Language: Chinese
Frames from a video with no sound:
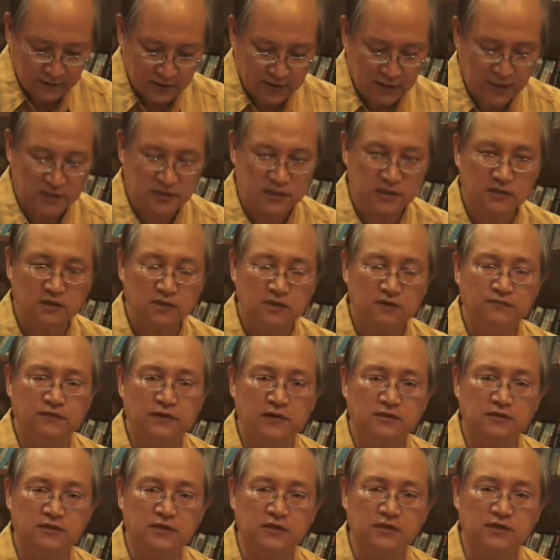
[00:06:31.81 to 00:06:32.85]
在这个地
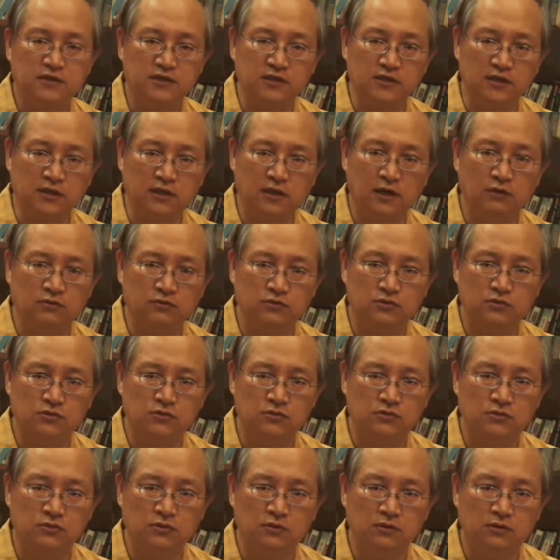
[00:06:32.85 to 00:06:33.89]
方在警告，就
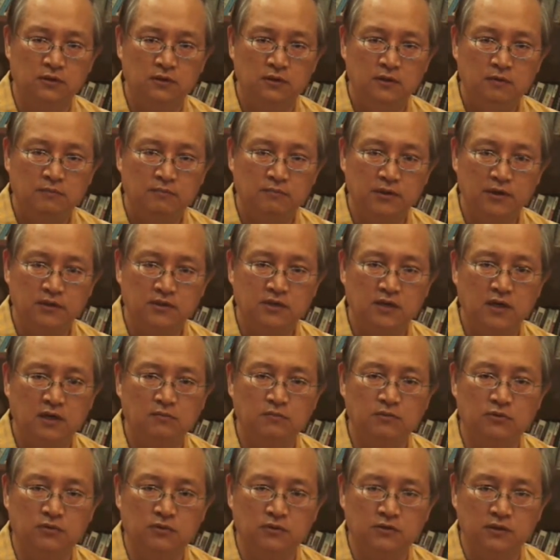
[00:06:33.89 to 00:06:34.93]
是说，别家
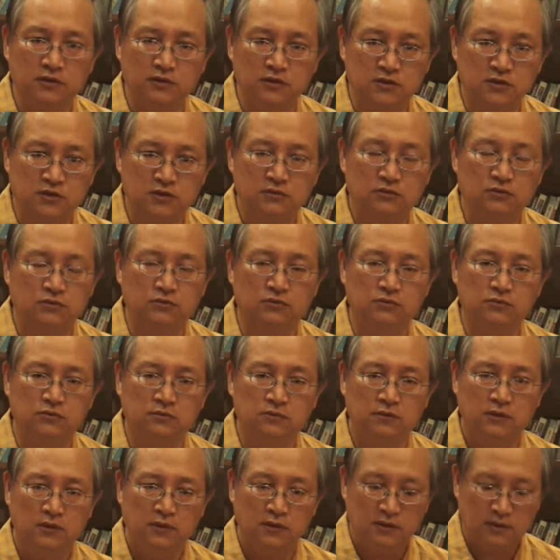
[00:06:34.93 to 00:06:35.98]
摩的信徒，
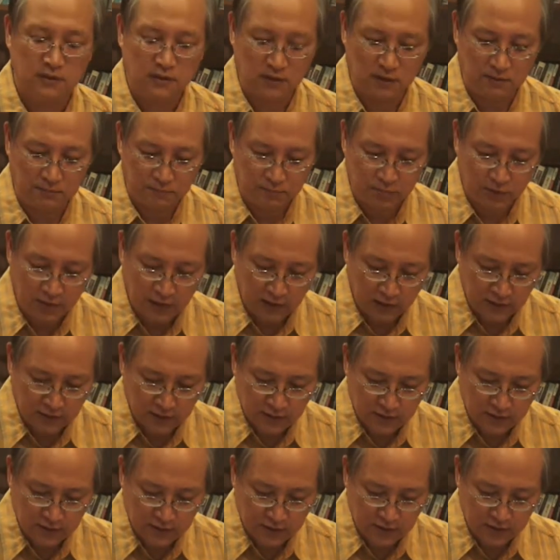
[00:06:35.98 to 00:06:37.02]
你不要
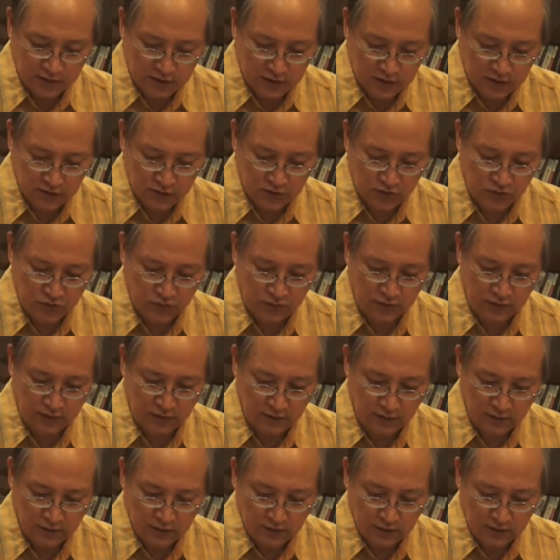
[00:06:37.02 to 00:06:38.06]
跟这个世俗呢，
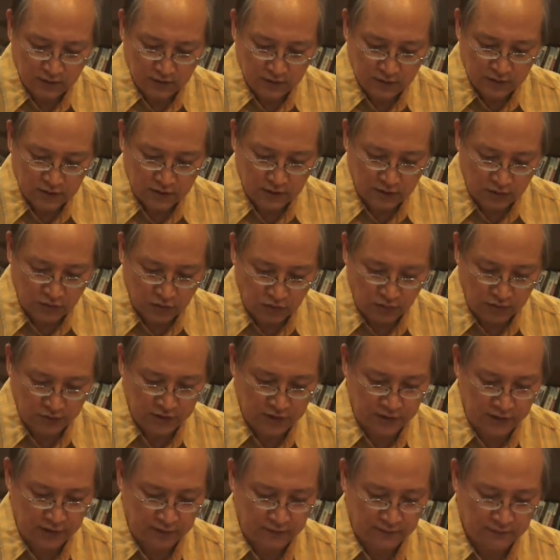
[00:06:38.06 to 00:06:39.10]
这个妥
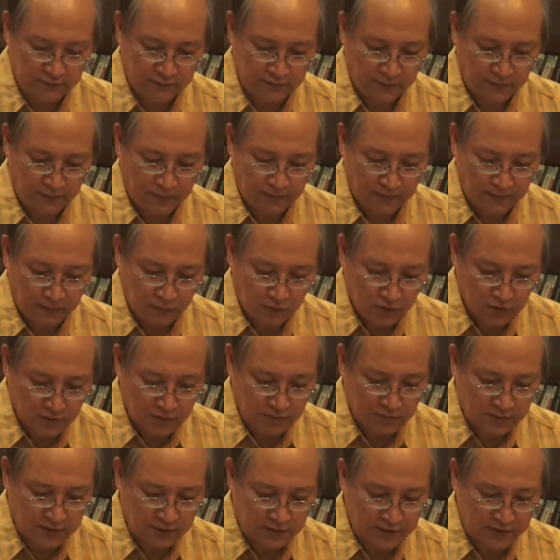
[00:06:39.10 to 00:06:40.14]
协。为
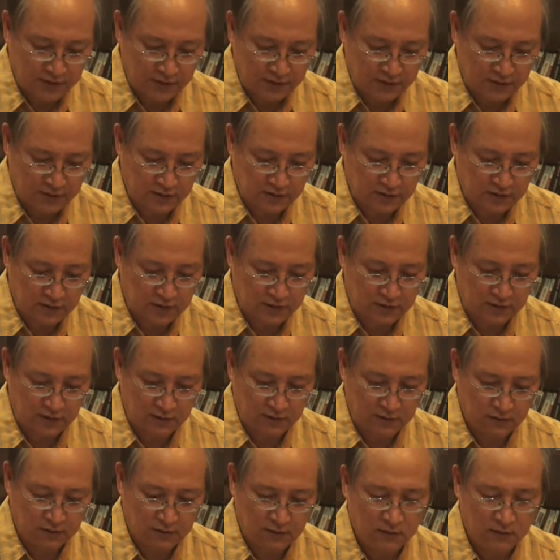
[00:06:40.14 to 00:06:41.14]
什么在讲这件事情？